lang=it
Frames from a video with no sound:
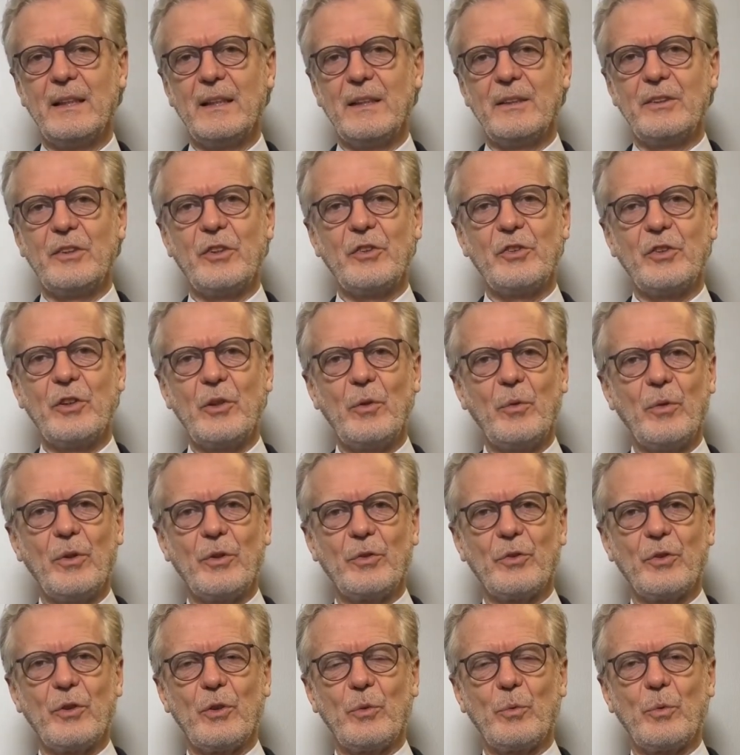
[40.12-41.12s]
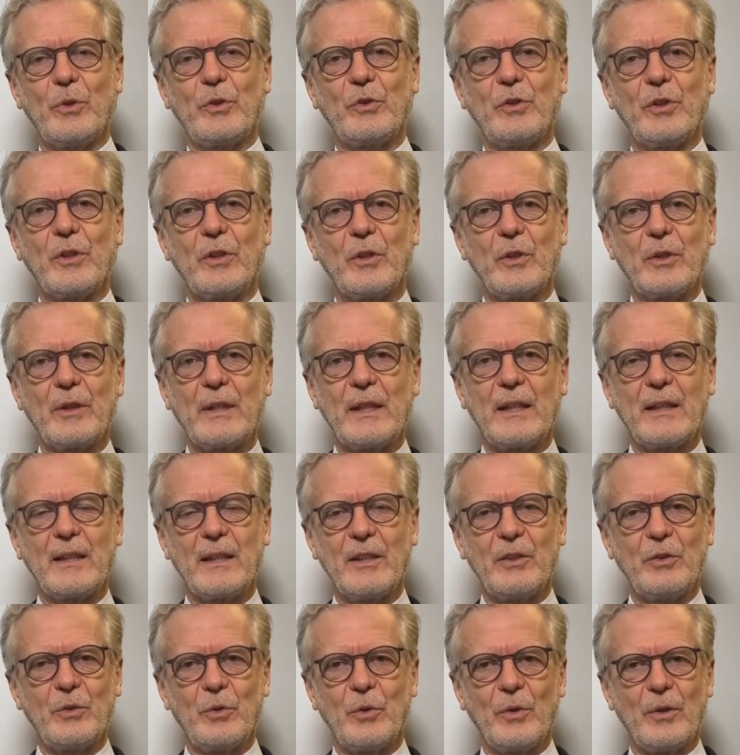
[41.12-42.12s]
10 lune sono 280
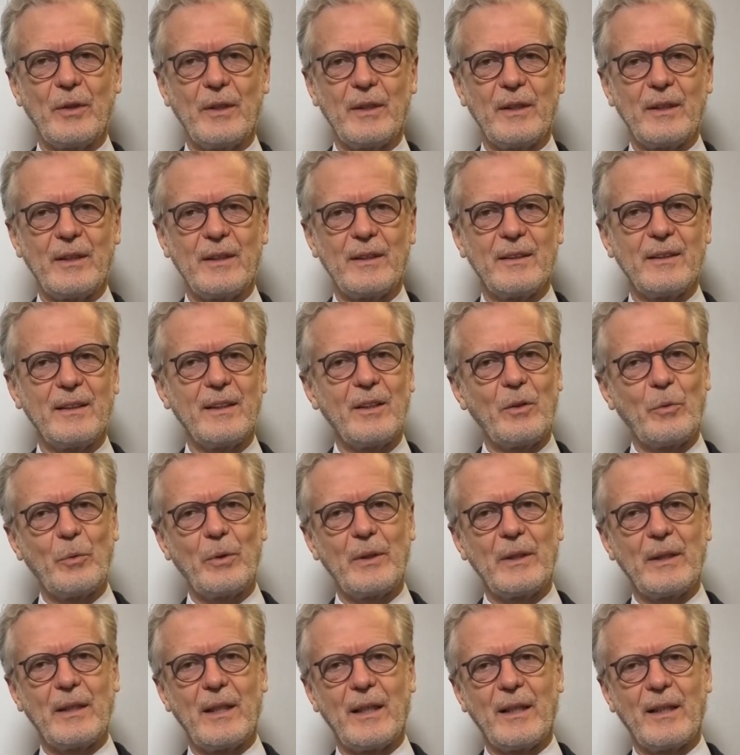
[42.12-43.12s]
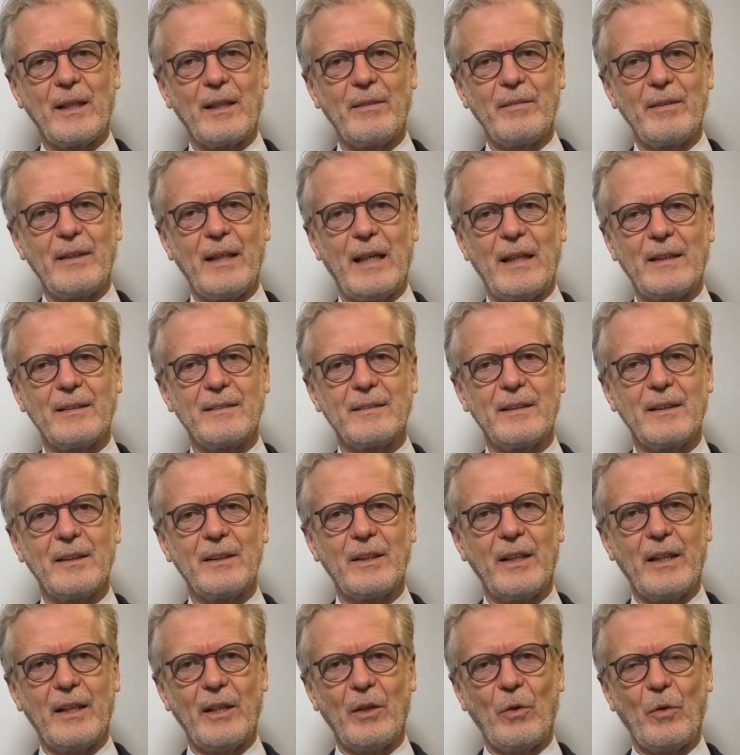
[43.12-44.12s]
giorni e quindi la gravidanza
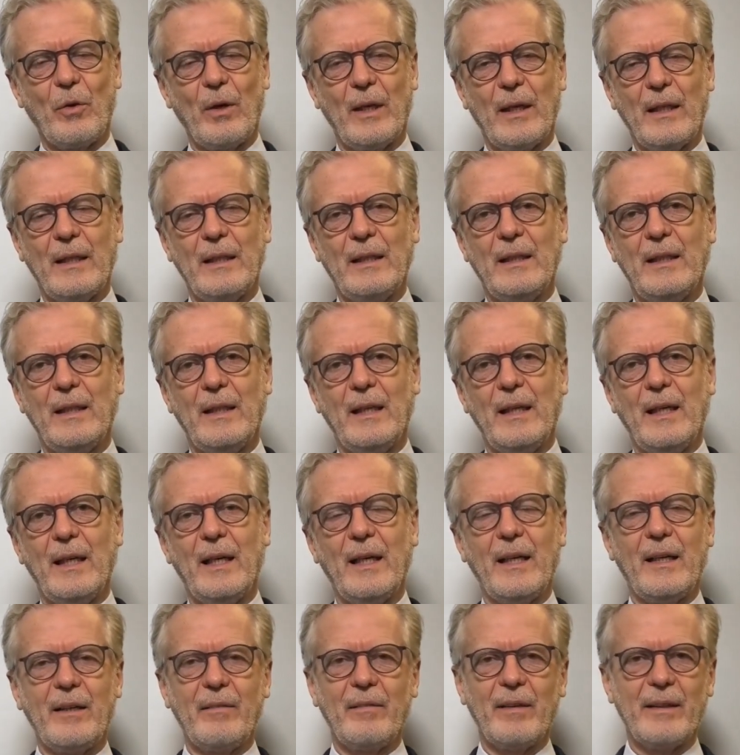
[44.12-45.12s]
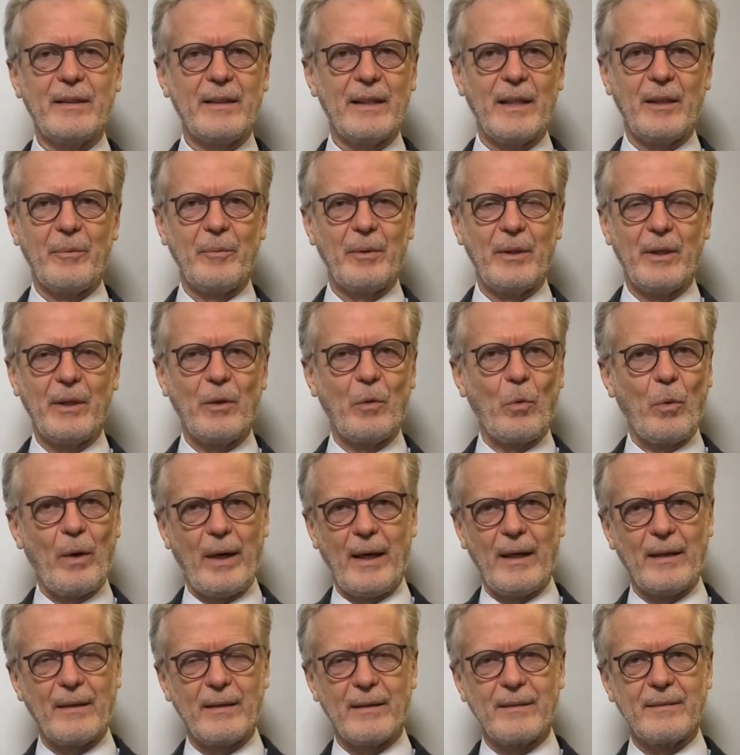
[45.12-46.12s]
di regola arriva a termine in
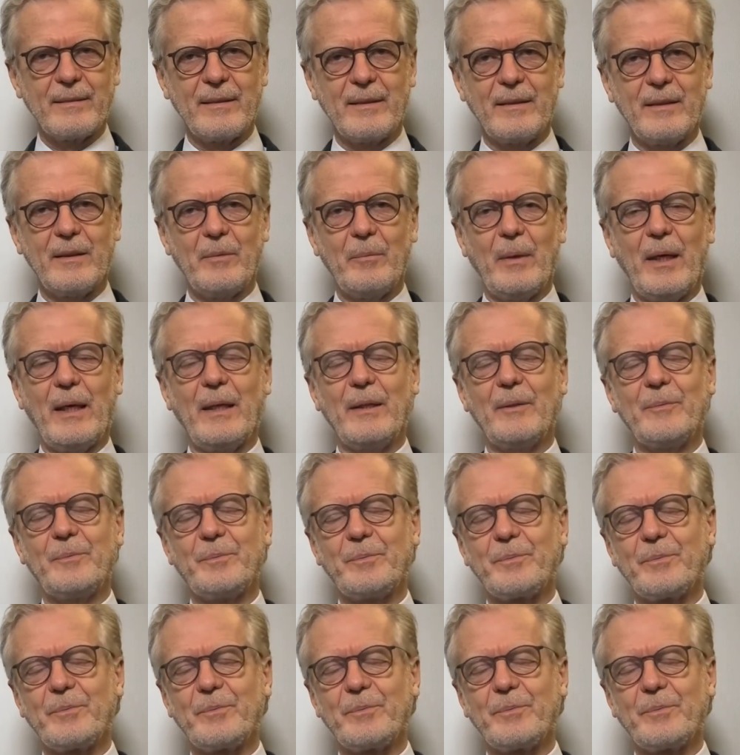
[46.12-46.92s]
40 settimane.